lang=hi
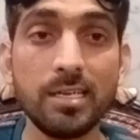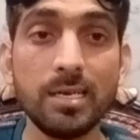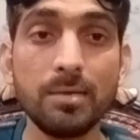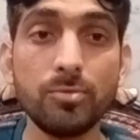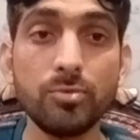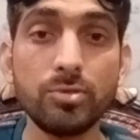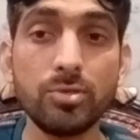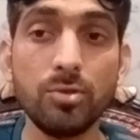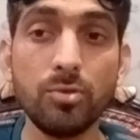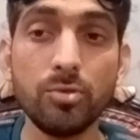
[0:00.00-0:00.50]
अगर
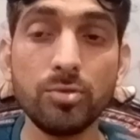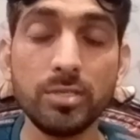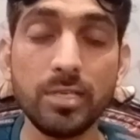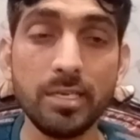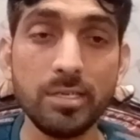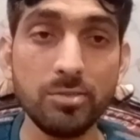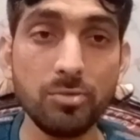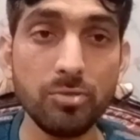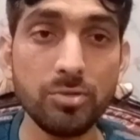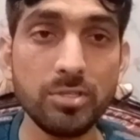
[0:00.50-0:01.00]
आप कुछ लोग
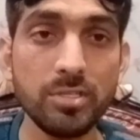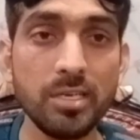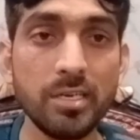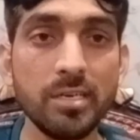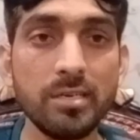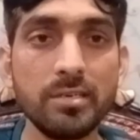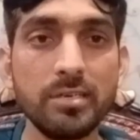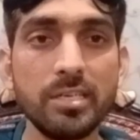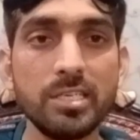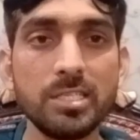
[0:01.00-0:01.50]
यह सोचते
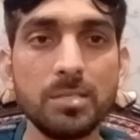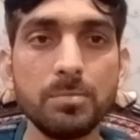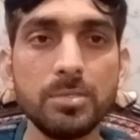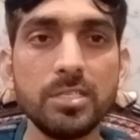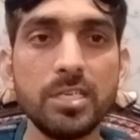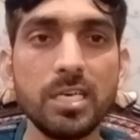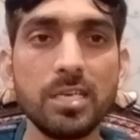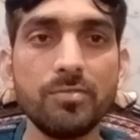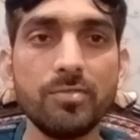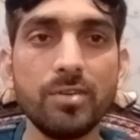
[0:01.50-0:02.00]
हैं कि टी आर सी
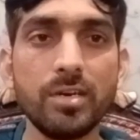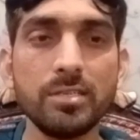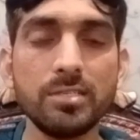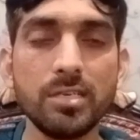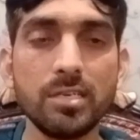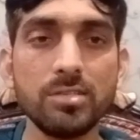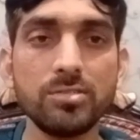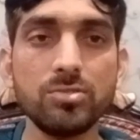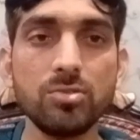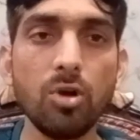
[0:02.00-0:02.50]
पर जाके वहाँ
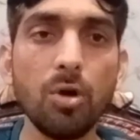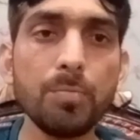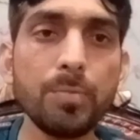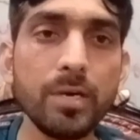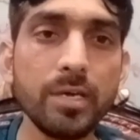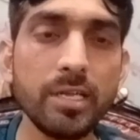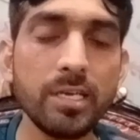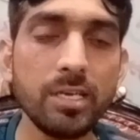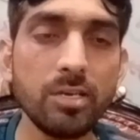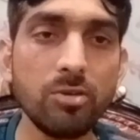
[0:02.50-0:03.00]
जाके जॉब
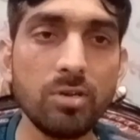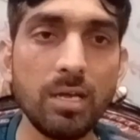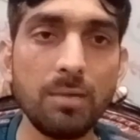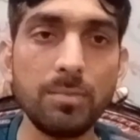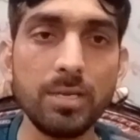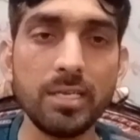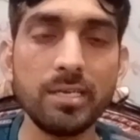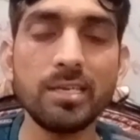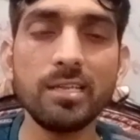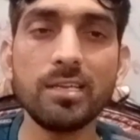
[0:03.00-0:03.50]
करेंगे और
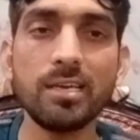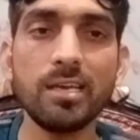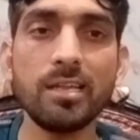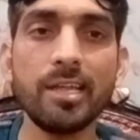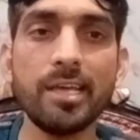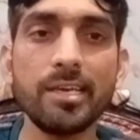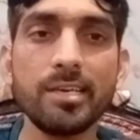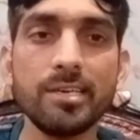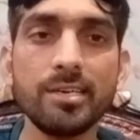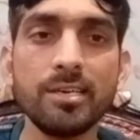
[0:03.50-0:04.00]
हम लीगल
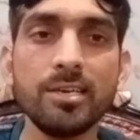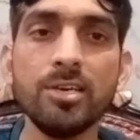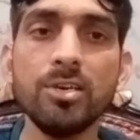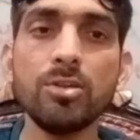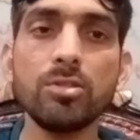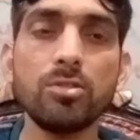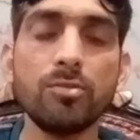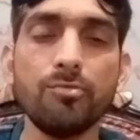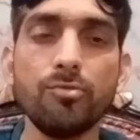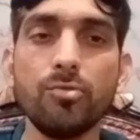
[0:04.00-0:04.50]
कहलाएँगे
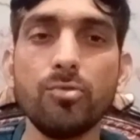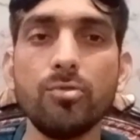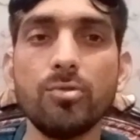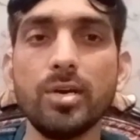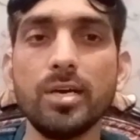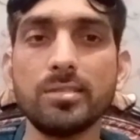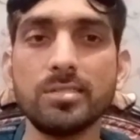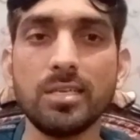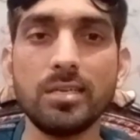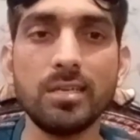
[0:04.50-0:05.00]
तो वो
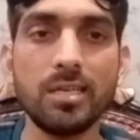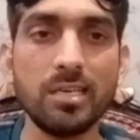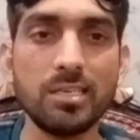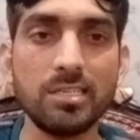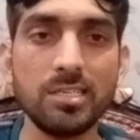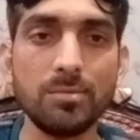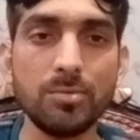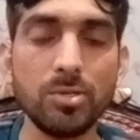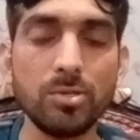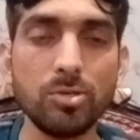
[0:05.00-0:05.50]
ऐसा
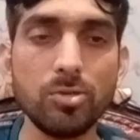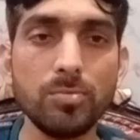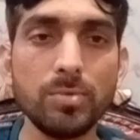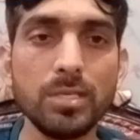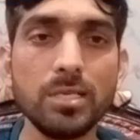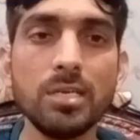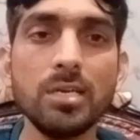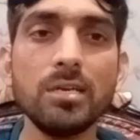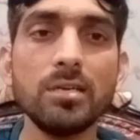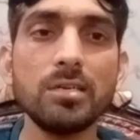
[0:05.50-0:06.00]
नहीं है बिल्कुल
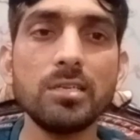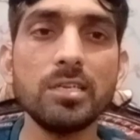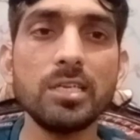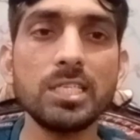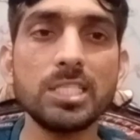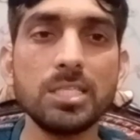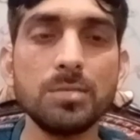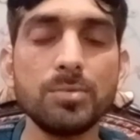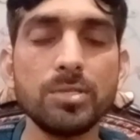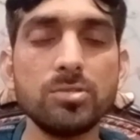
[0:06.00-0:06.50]
भी टी
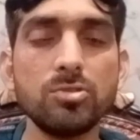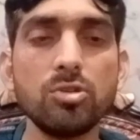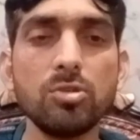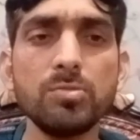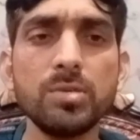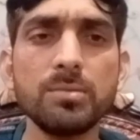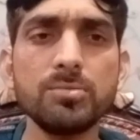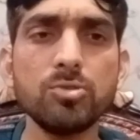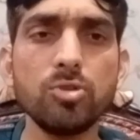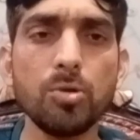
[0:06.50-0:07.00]
आर सी पर
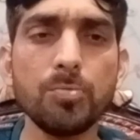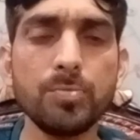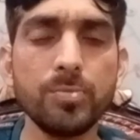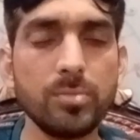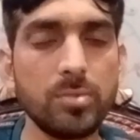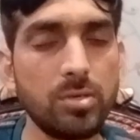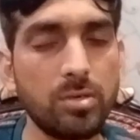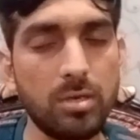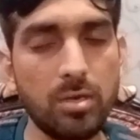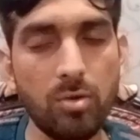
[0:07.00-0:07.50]
जो भी आप
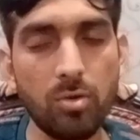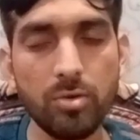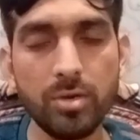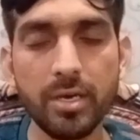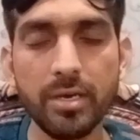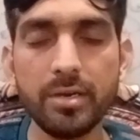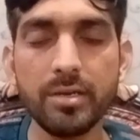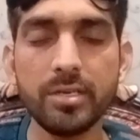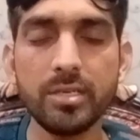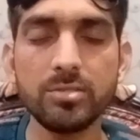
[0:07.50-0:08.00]
जॉब
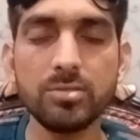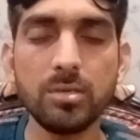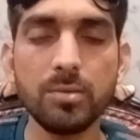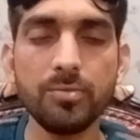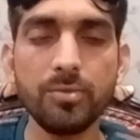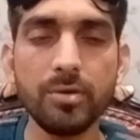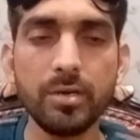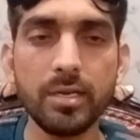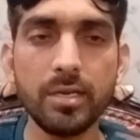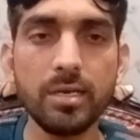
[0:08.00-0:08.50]
लोग कर रहे हैं
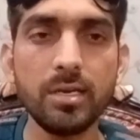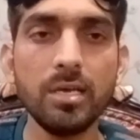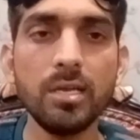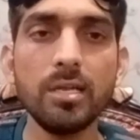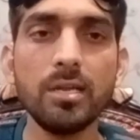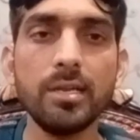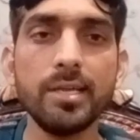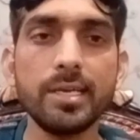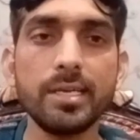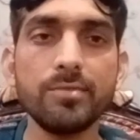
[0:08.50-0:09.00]
जॉब वगैरह
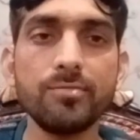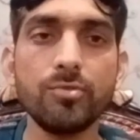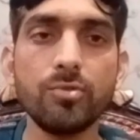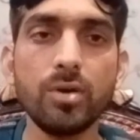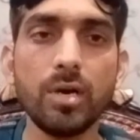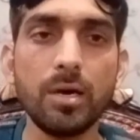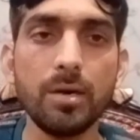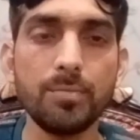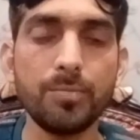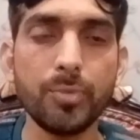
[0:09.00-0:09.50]
लेकिन
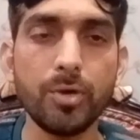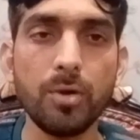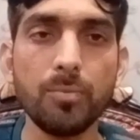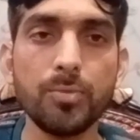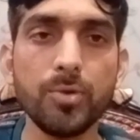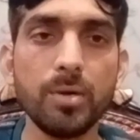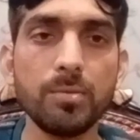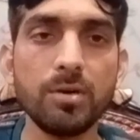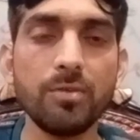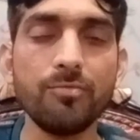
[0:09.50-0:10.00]
वो
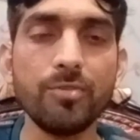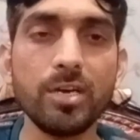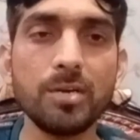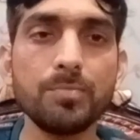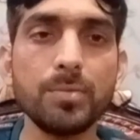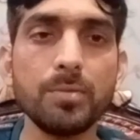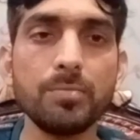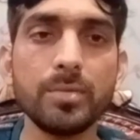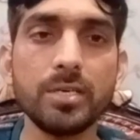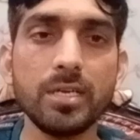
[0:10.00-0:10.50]
प्रॉपर आपका
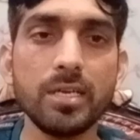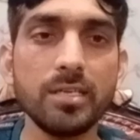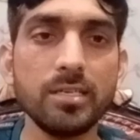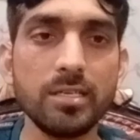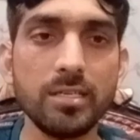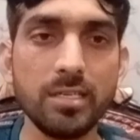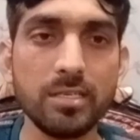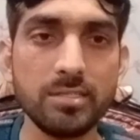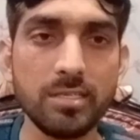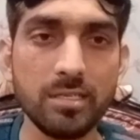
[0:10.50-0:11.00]
वर्क परमिट
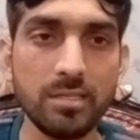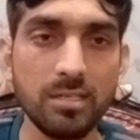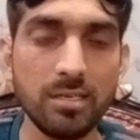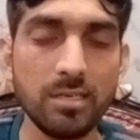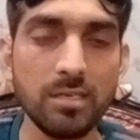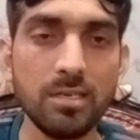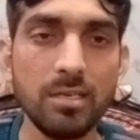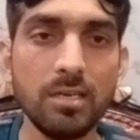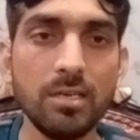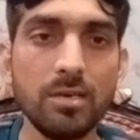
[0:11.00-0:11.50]
नहीं गिना
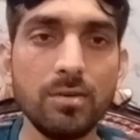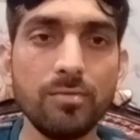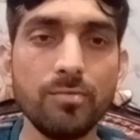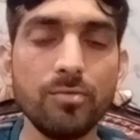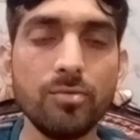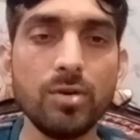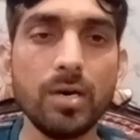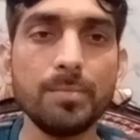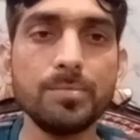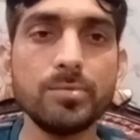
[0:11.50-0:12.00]
जाता
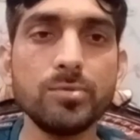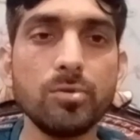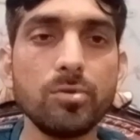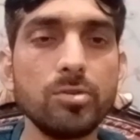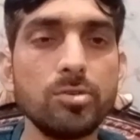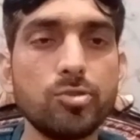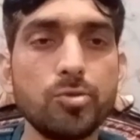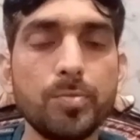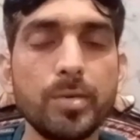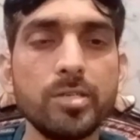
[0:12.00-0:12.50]
वो आप
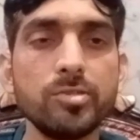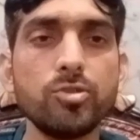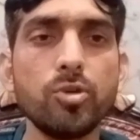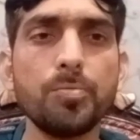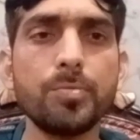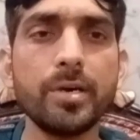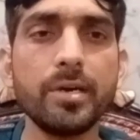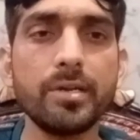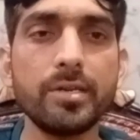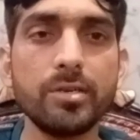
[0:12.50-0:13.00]
चोरी ही
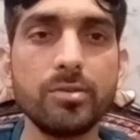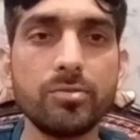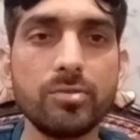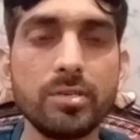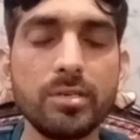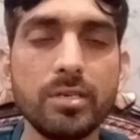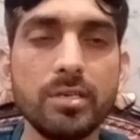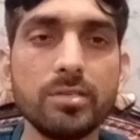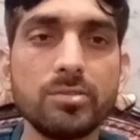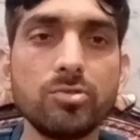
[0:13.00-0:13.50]
जॉब कर रहे
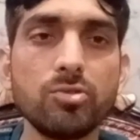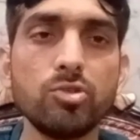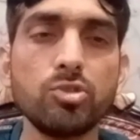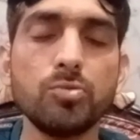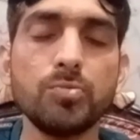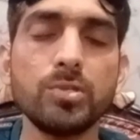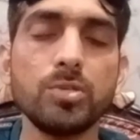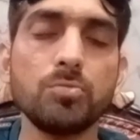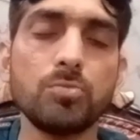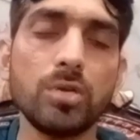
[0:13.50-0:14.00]
होते हैं चोरी
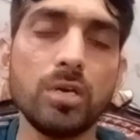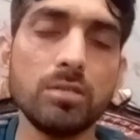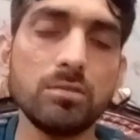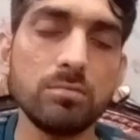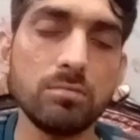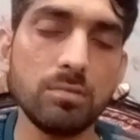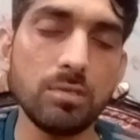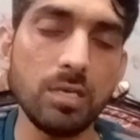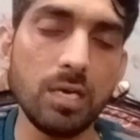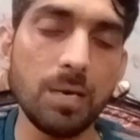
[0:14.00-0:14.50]
छुपे
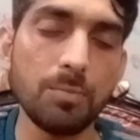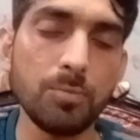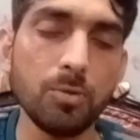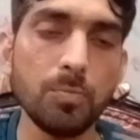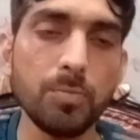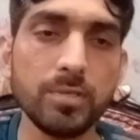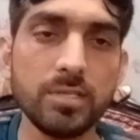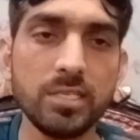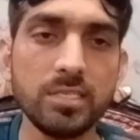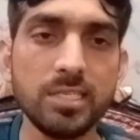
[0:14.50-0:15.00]
मतलब कि
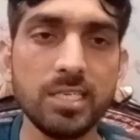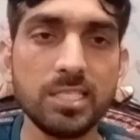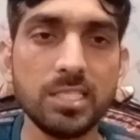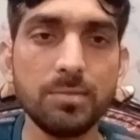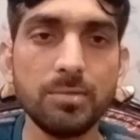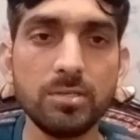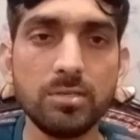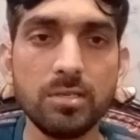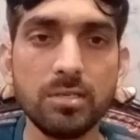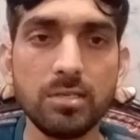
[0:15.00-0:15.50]
आपको पता है
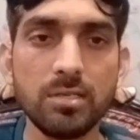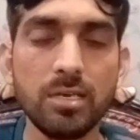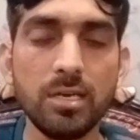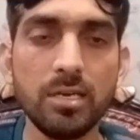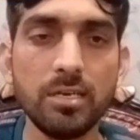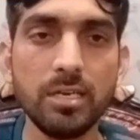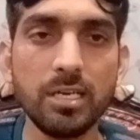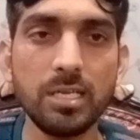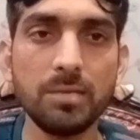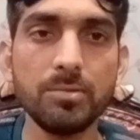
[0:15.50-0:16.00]
जैसे भी
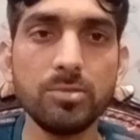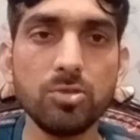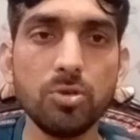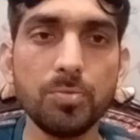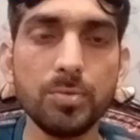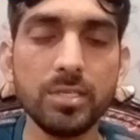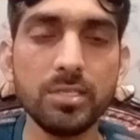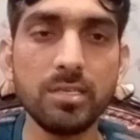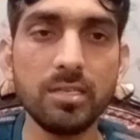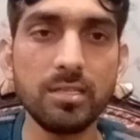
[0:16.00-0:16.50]
लड़की में
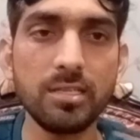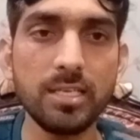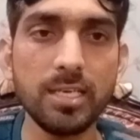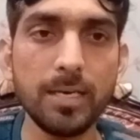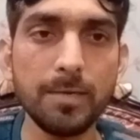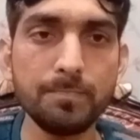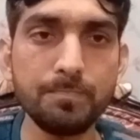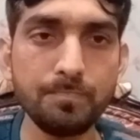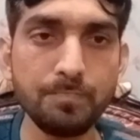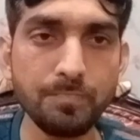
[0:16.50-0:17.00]
जॉब की
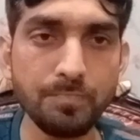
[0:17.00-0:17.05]
जाती है